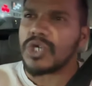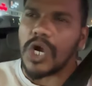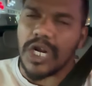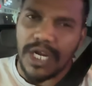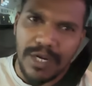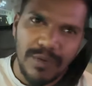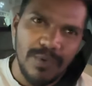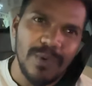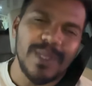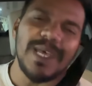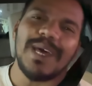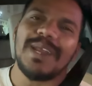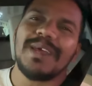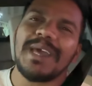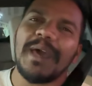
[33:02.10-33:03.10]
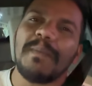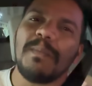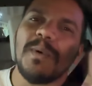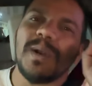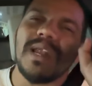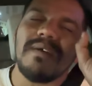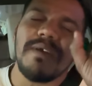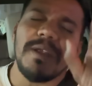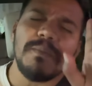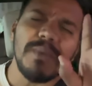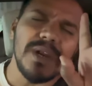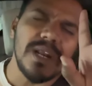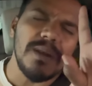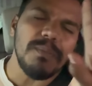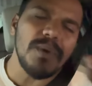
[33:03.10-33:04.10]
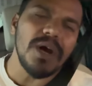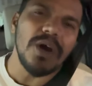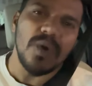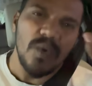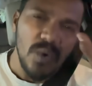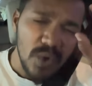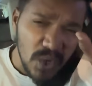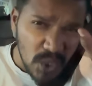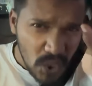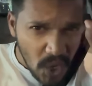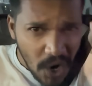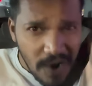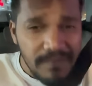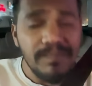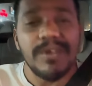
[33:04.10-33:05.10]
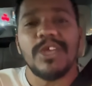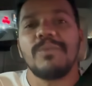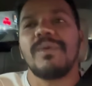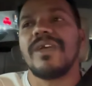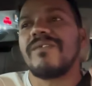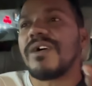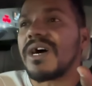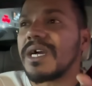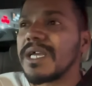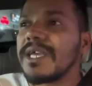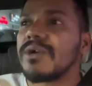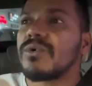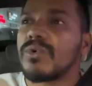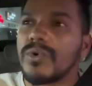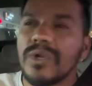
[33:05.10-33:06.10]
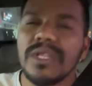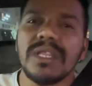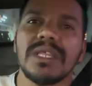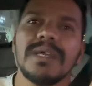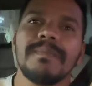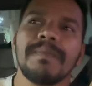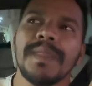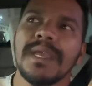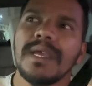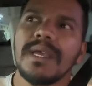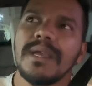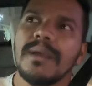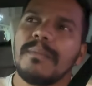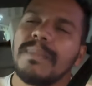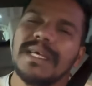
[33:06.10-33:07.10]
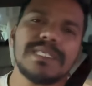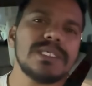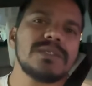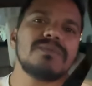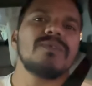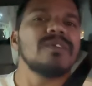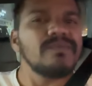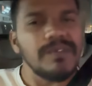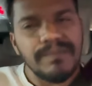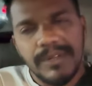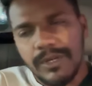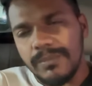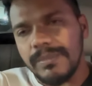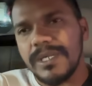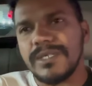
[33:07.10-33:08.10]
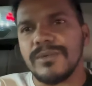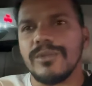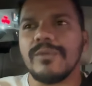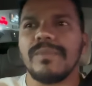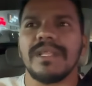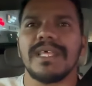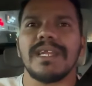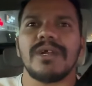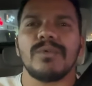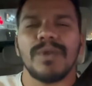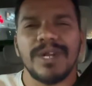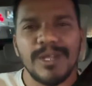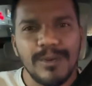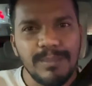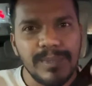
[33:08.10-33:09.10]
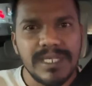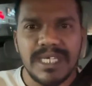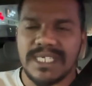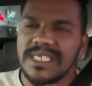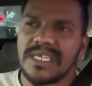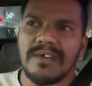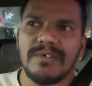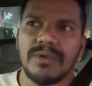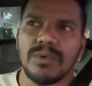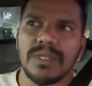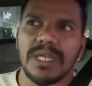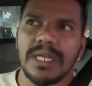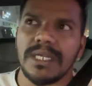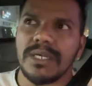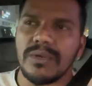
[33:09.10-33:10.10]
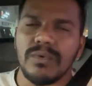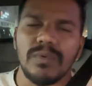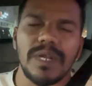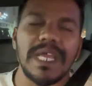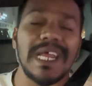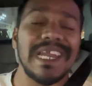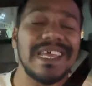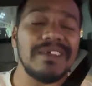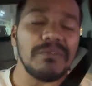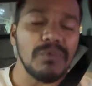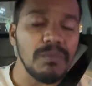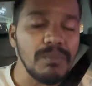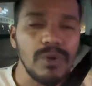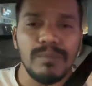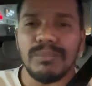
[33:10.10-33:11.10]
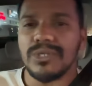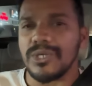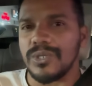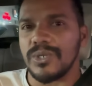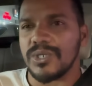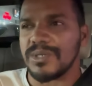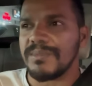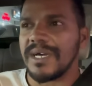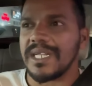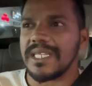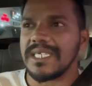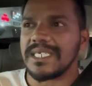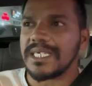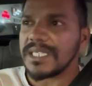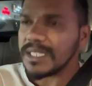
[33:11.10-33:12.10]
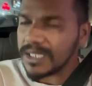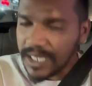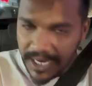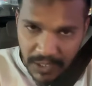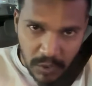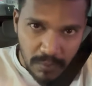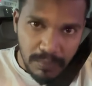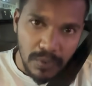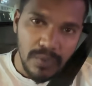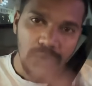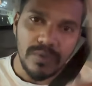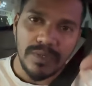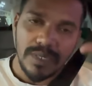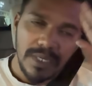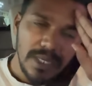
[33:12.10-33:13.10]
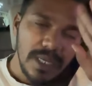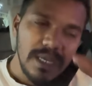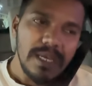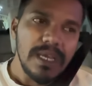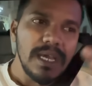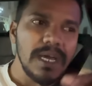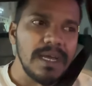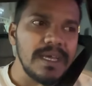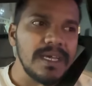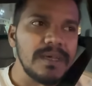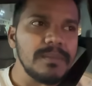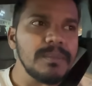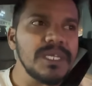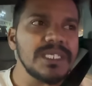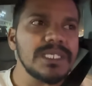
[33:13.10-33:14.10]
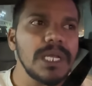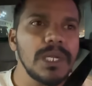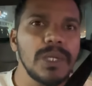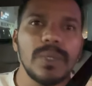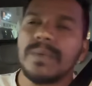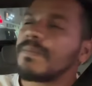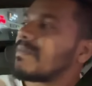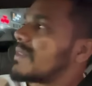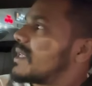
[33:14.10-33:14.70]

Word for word: சாக்லேட்டும் கொடுத்தாரு ஏர்போர்ட்டில் வெயிட் பண்ணுறப்போ அங்கே ஒரு காஃபியுமே வாங்கி கொடுத்து ப்ளஸ் ஒன் ஃபிஃப்டி ருபீஸ் வந்து பார்த்தீங்கன்னா டுவெண்ட்டி ருபீஸ் எக்ஸ்ட்ராவே கொடுத்தாரு ரியலி ரொம்ப ரொம்ப சந்தோஷமாக இருந்துச்சு தேங்க்யூ ப்ரோ பிக் சல்யூட்